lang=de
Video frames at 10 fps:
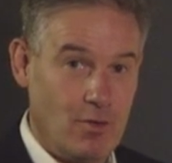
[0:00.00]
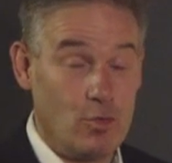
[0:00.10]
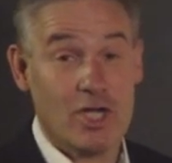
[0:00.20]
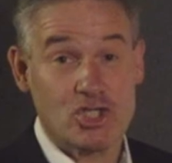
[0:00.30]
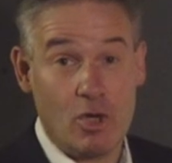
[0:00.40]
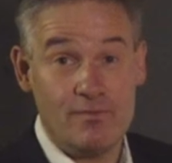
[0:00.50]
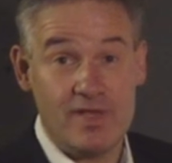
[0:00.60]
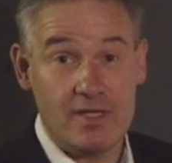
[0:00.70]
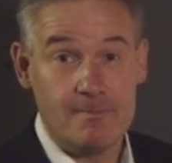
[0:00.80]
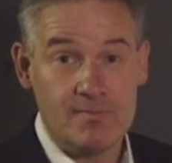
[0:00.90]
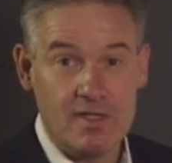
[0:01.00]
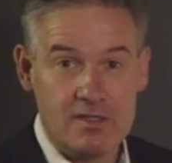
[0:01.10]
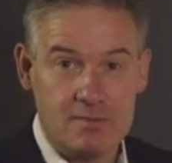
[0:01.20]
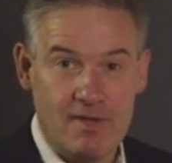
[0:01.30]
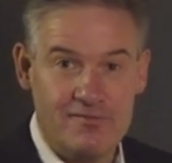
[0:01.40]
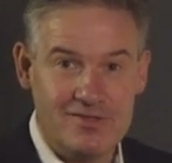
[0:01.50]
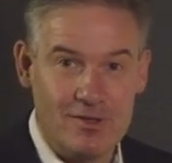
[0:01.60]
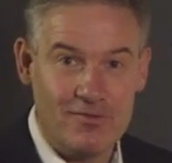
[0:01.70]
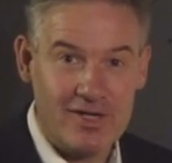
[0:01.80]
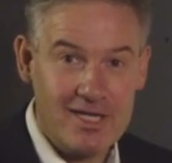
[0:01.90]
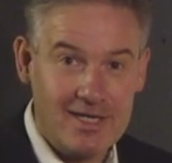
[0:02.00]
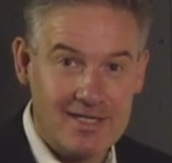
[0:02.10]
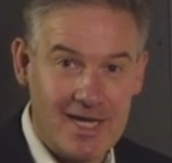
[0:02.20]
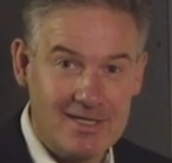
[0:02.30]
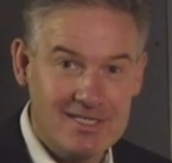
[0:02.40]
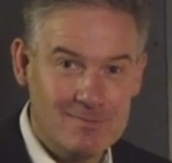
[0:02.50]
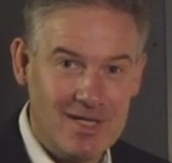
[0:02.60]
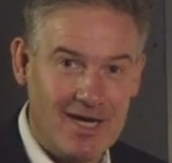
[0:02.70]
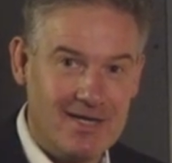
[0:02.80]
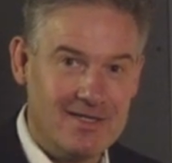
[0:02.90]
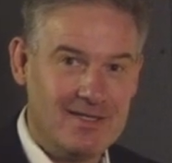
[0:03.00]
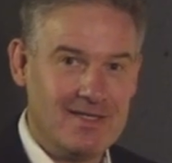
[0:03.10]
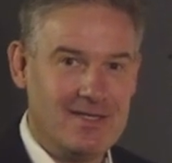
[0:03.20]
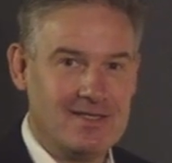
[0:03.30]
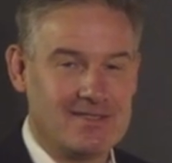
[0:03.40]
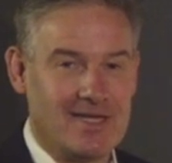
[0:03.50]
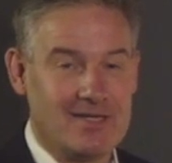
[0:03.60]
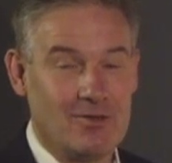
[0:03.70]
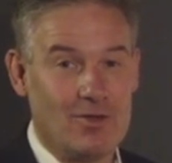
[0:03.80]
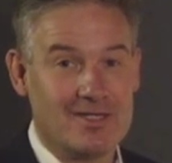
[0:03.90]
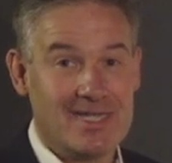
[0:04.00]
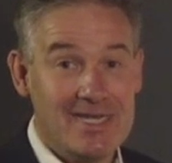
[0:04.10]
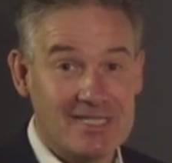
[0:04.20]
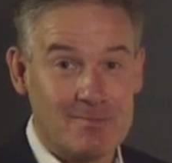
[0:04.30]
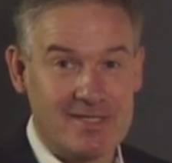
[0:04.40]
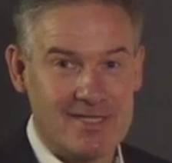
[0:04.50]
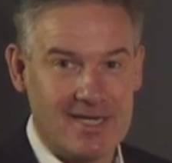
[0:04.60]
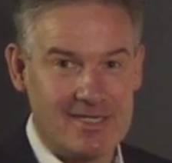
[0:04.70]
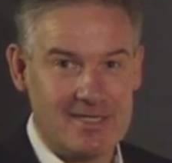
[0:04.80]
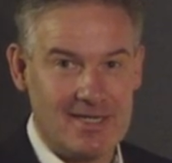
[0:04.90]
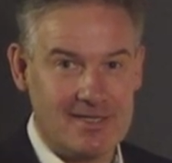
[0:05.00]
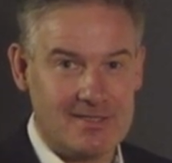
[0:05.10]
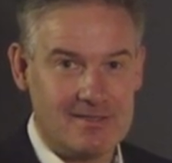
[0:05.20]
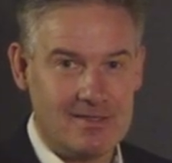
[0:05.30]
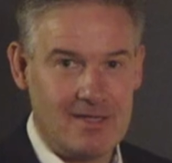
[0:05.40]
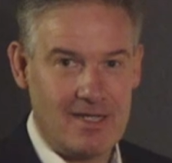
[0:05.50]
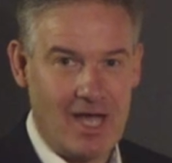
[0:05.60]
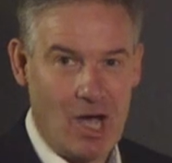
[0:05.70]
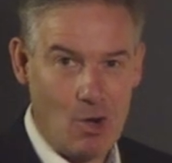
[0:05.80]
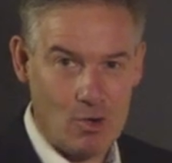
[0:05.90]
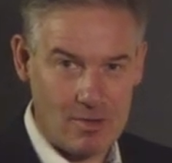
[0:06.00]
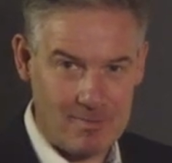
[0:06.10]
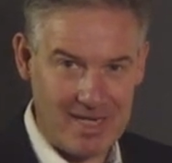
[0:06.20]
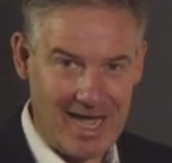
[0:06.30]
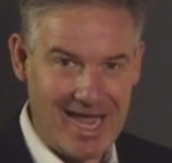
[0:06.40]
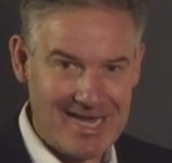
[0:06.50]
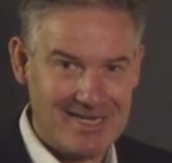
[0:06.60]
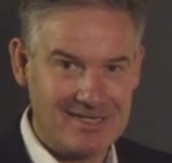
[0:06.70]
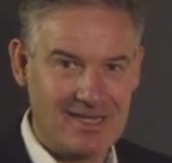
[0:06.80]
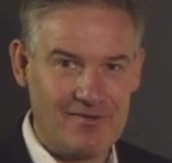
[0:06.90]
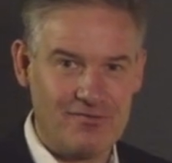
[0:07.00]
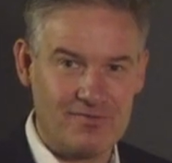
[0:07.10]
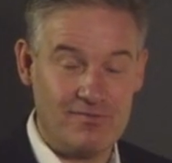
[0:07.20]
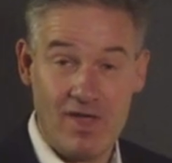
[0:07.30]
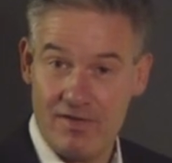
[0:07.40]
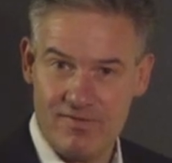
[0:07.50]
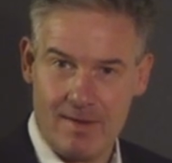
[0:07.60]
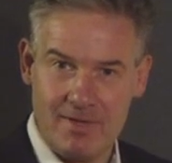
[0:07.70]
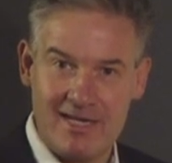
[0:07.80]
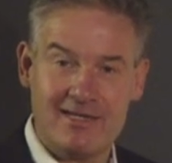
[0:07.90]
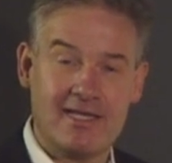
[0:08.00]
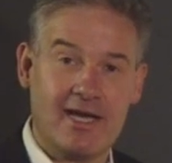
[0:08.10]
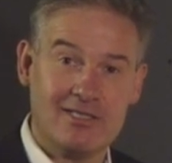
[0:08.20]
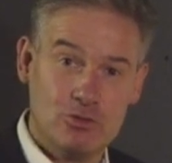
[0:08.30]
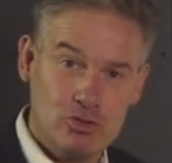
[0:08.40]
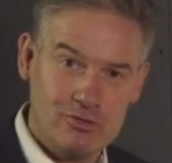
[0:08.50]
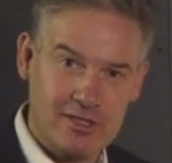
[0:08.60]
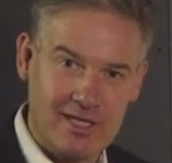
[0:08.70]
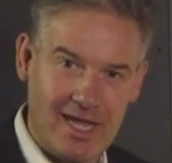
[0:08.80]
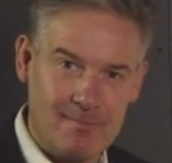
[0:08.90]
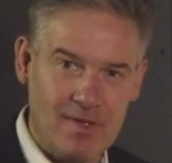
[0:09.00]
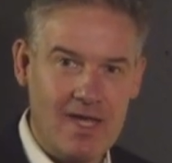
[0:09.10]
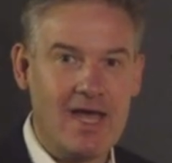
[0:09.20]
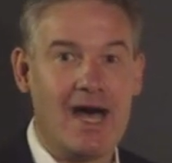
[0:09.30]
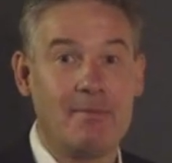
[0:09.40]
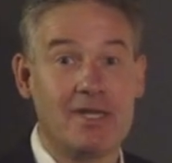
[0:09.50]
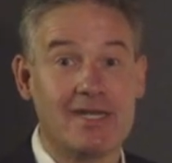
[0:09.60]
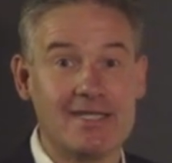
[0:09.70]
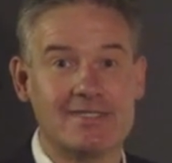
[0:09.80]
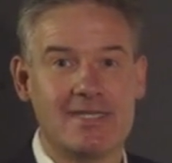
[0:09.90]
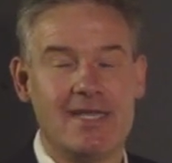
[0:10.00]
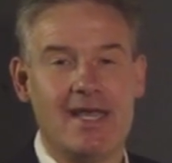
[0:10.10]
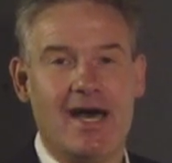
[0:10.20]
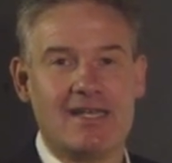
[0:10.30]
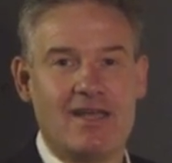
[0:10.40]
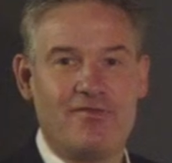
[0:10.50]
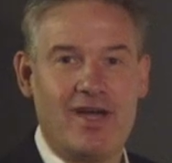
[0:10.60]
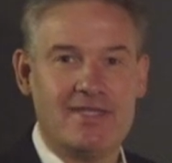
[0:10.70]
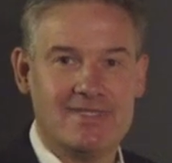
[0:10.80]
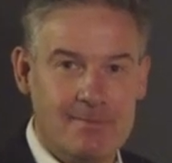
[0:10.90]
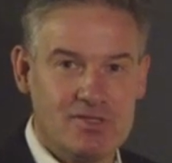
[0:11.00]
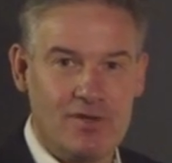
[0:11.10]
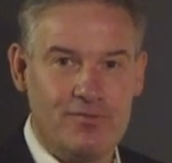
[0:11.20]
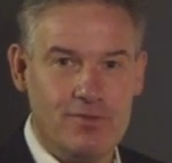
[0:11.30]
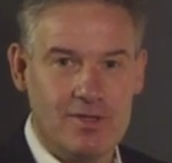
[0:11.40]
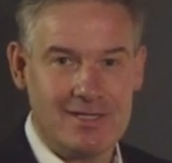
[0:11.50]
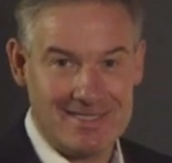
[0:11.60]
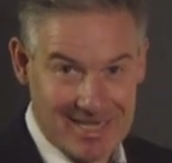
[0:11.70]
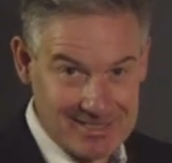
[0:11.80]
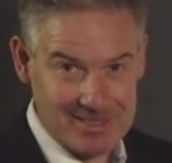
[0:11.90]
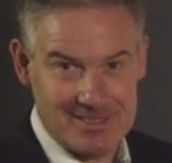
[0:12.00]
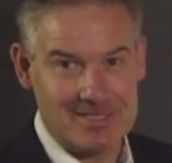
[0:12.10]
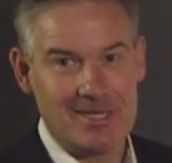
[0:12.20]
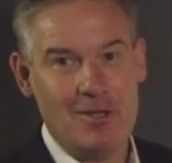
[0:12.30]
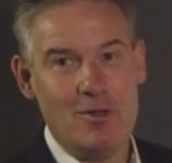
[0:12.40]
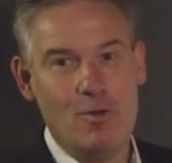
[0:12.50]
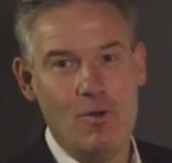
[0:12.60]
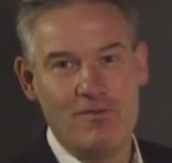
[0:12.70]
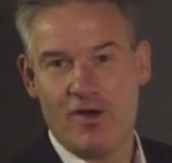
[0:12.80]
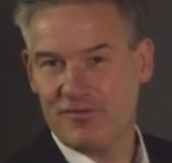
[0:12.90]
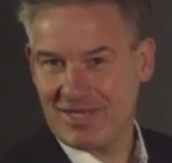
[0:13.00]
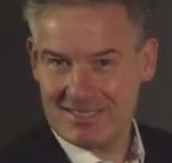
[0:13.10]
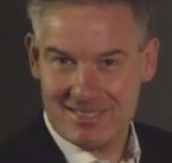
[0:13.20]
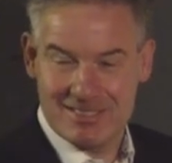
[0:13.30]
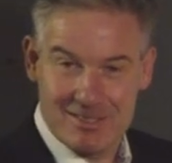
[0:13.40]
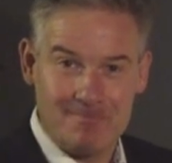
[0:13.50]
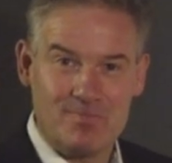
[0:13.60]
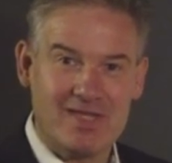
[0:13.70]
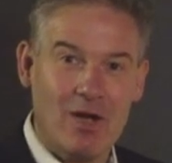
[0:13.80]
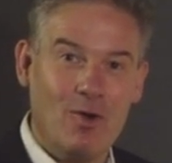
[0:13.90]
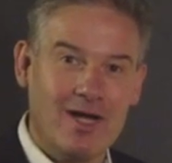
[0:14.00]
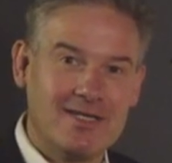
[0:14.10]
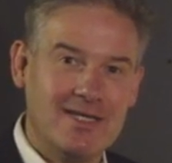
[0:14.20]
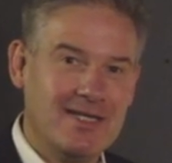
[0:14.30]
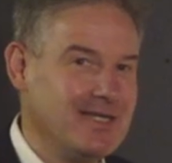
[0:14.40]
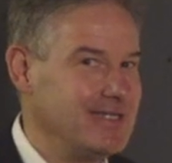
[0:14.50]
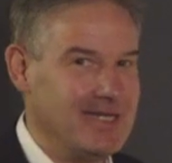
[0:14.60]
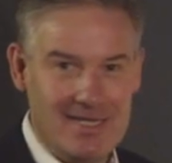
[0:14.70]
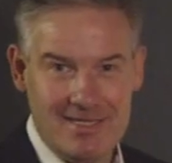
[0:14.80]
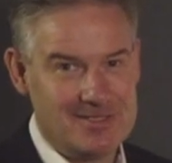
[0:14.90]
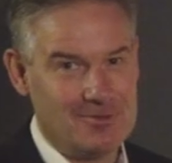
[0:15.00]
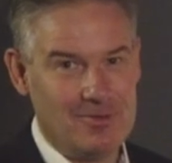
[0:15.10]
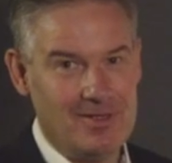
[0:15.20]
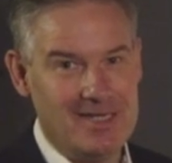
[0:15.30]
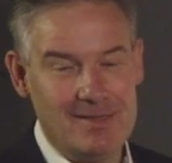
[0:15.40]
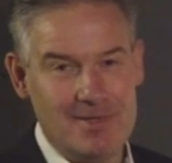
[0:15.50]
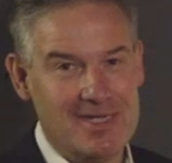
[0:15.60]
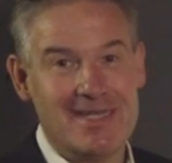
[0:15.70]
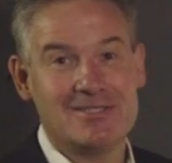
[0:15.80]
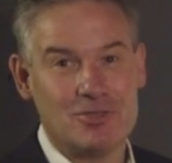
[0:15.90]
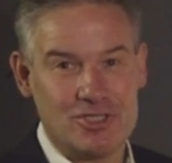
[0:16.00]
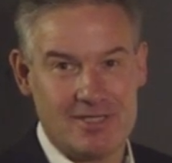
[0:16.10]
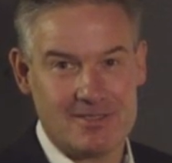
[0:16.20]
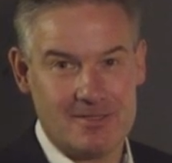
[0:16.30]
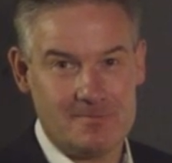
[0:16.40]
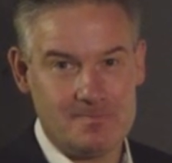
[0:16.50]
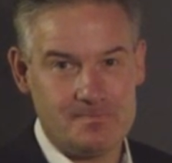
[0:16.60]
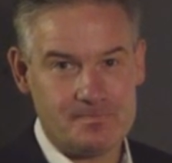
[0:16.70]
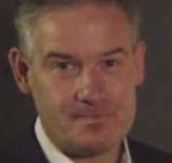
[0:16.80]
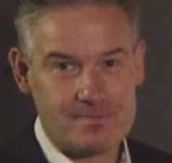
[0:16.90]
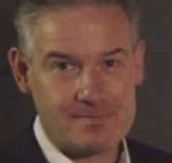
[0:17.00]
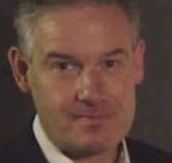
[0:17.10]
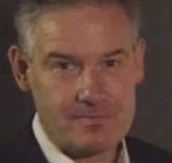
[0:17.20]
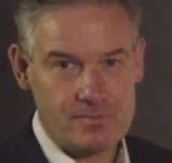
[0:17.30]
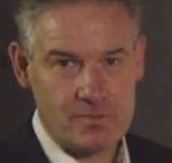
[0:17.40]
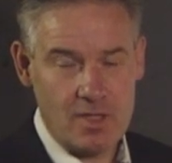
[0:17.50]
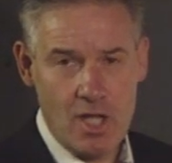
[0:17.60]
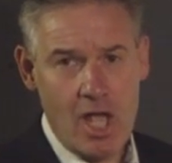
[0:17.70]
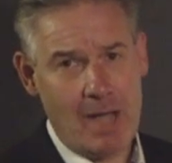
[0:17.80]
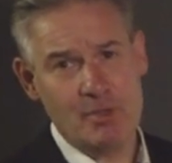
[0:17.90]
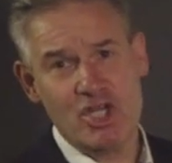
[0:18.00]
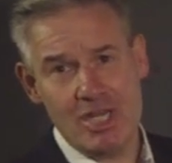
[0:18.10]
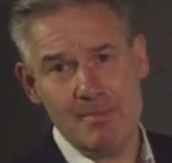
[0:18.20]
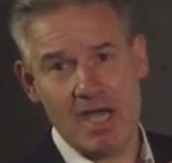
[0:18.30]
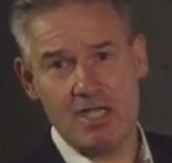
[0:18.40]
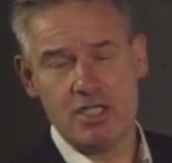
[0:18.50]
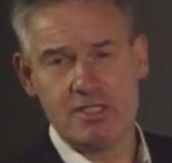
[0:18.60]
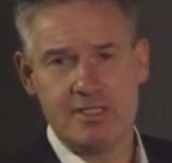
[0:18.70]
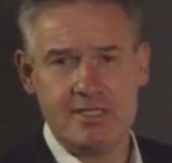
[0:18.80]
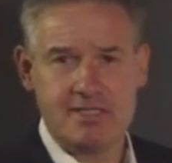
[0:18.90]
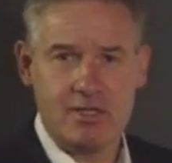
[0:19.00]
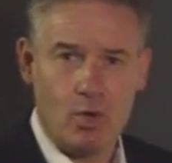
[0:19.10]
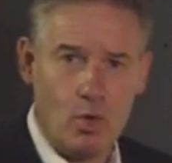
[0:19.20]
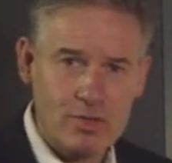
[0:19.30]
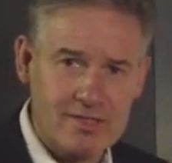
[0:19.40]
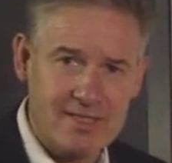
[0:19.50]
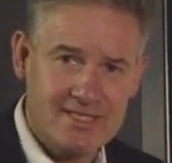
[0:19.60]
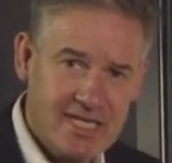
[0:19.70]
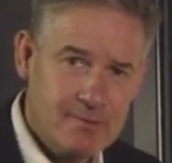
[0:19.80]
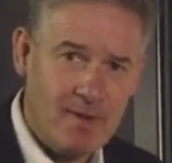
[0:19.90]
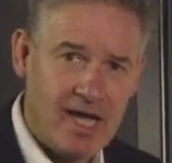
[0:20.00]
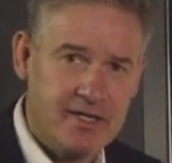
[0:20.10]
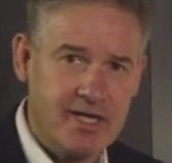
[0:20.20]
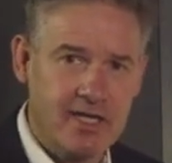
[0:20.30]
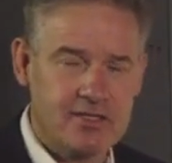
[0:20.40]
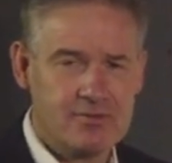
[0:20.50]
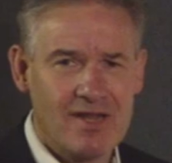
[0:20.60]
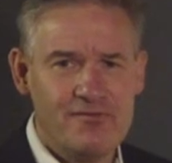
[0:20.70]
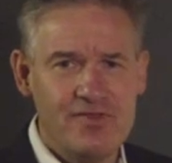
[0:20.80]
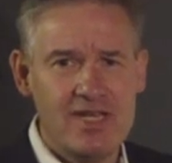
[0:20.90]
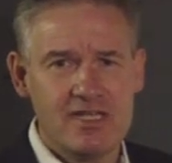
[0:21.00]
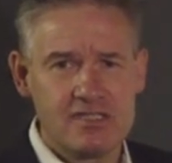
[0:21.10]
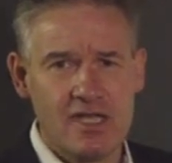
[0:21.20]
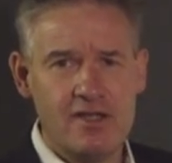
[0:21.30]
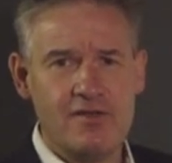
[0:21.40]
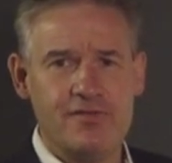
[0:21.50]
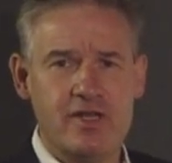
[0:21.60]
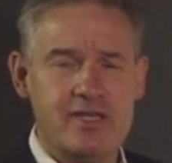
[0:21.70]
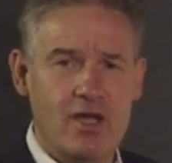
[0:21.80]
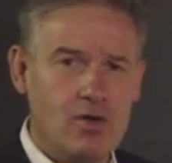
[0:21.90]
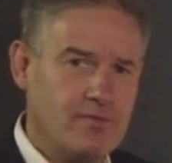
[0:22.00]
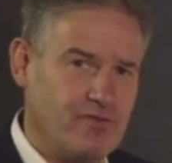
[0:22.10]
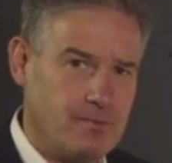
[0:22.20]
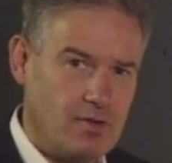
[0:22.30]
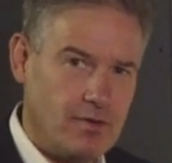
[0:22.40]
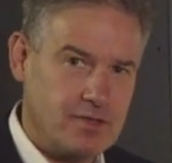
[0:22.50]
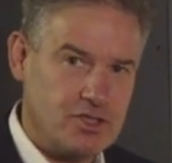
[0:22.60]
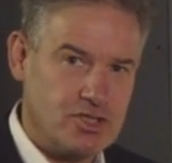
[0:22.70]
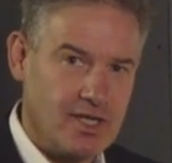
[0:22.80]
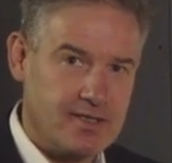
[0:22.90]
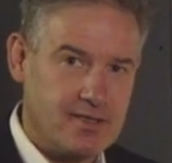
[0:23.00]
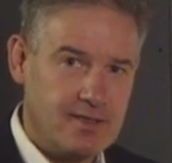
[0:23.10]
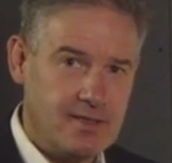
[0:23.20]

Oder schauen wir zum FC Überige, der in diesem Jahr seinen neuen Trainingsplatz errichtet hat auch mit eigenen Kräften. Wir haben lediglich einen Zuschuss gegeben, aber den Rest hat der Verein selbst geführt. Das ist Hövelhof, das ist der Ort, den ich so liebe, den ich so schätze. Aber nicht immer sind es die großen, die sichtbaren Dinge, sondern vieles findet hier auch im Verborgenen statt.